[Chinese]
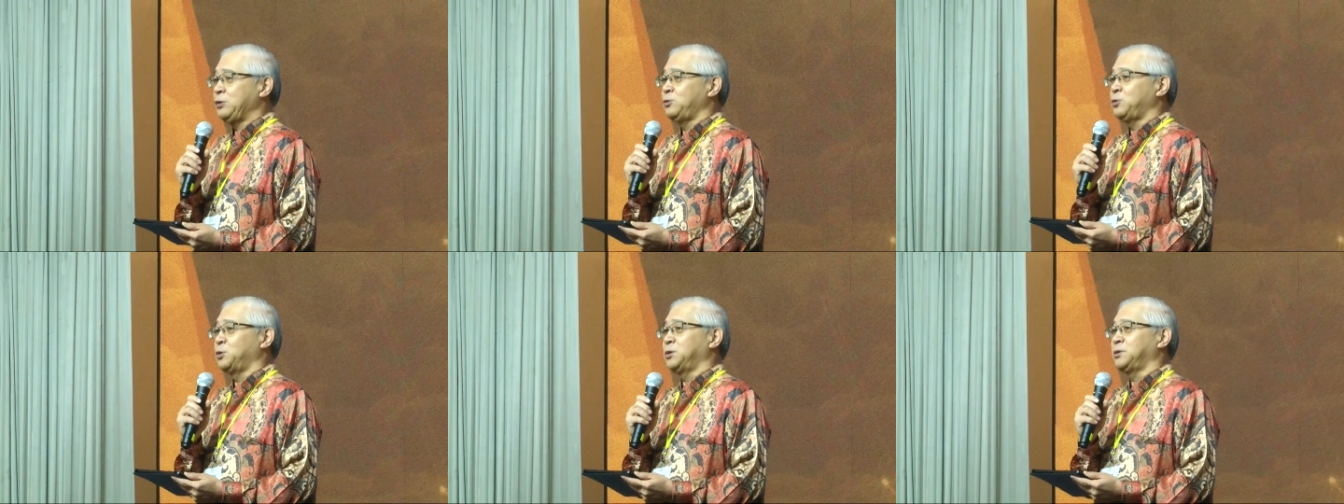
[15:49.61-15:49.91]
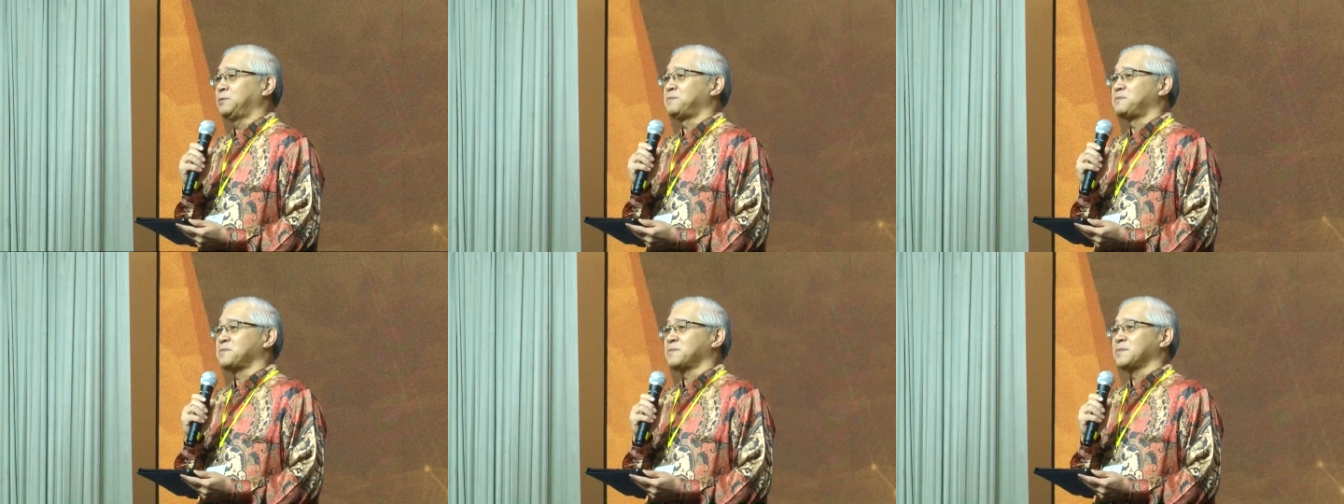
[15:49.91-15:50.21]
落，
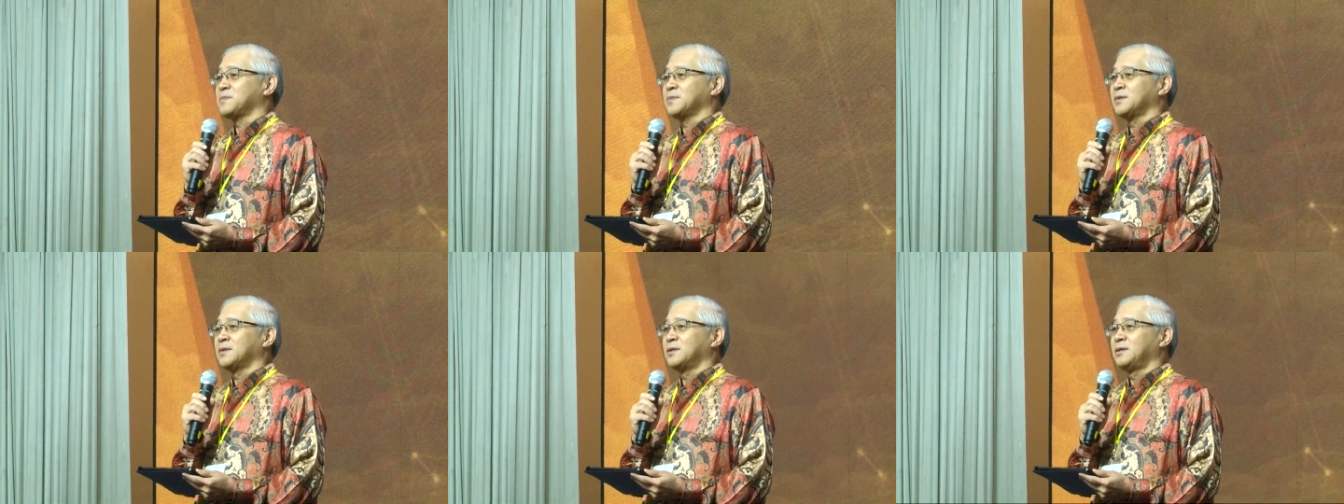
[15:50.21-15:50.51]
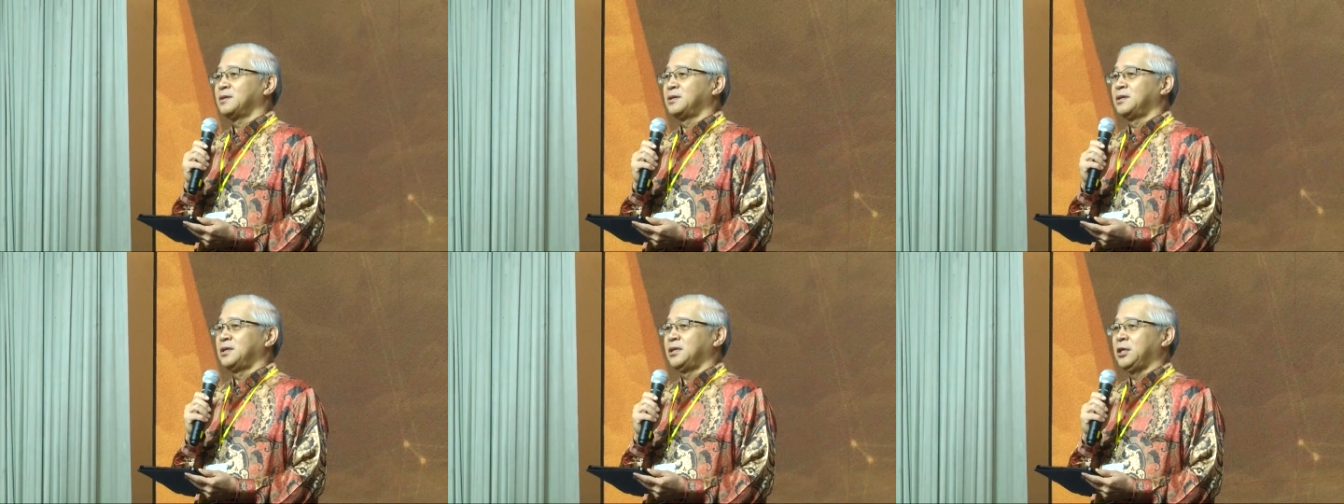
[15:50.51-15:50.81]

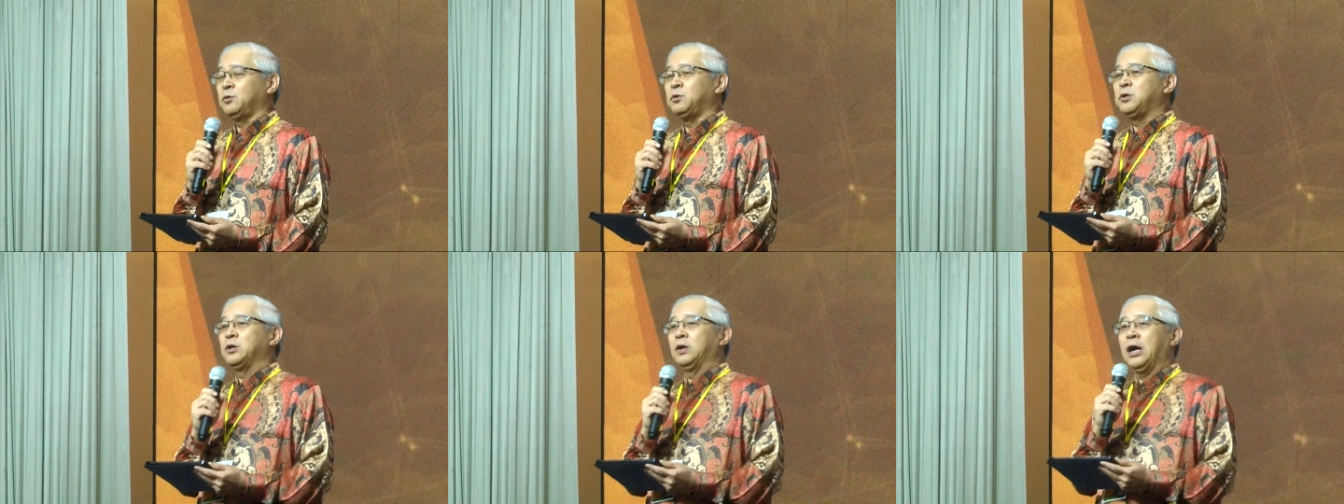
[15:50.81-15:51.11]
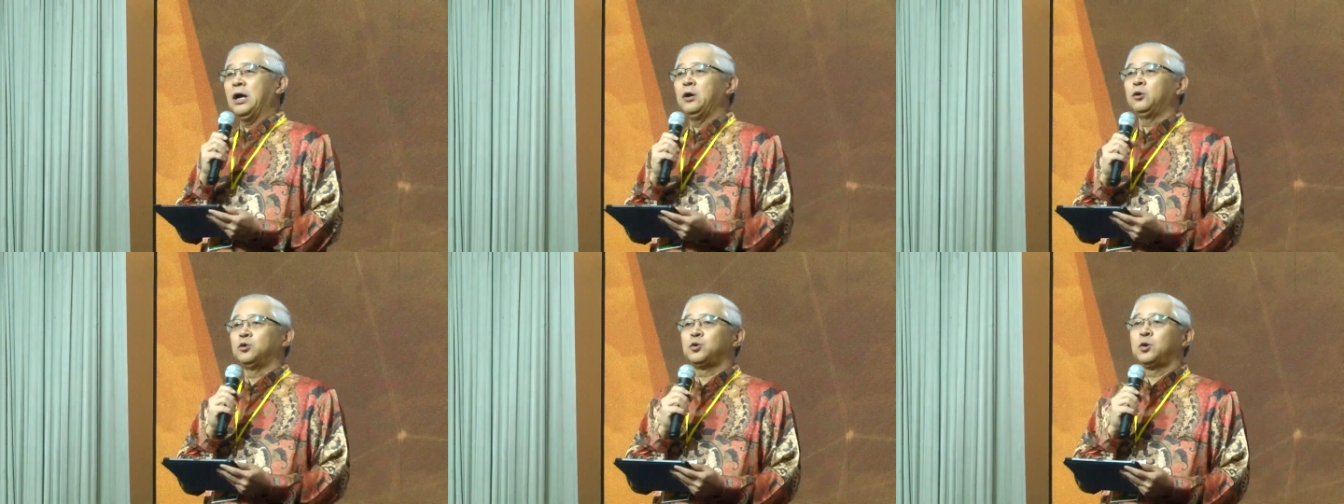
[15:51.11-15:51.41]
因为有
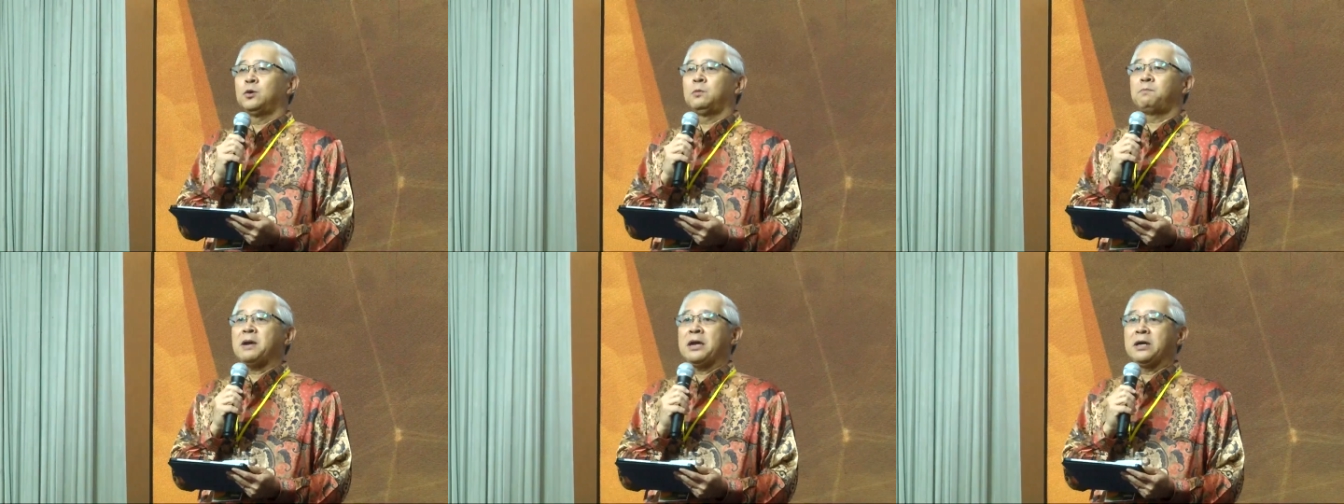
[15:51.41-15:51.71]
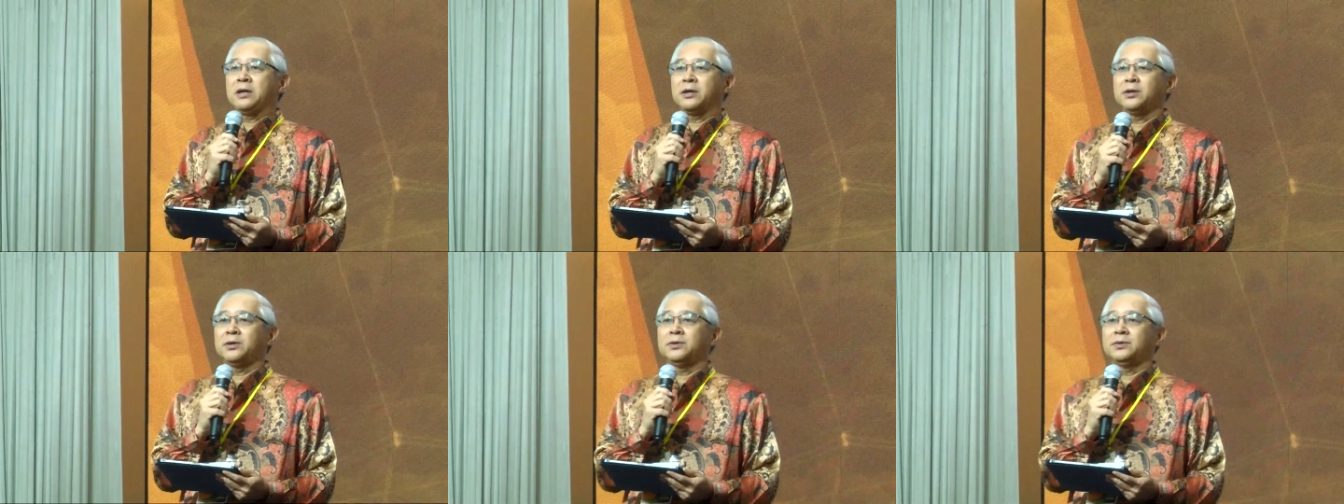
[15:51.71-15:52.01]
好多背
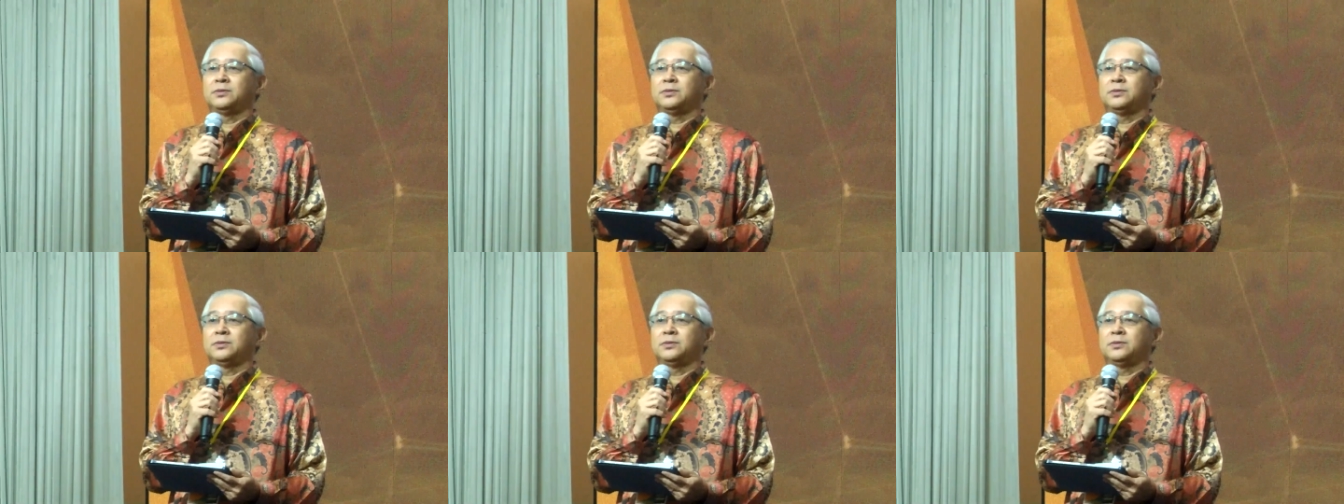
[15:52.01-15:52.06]
后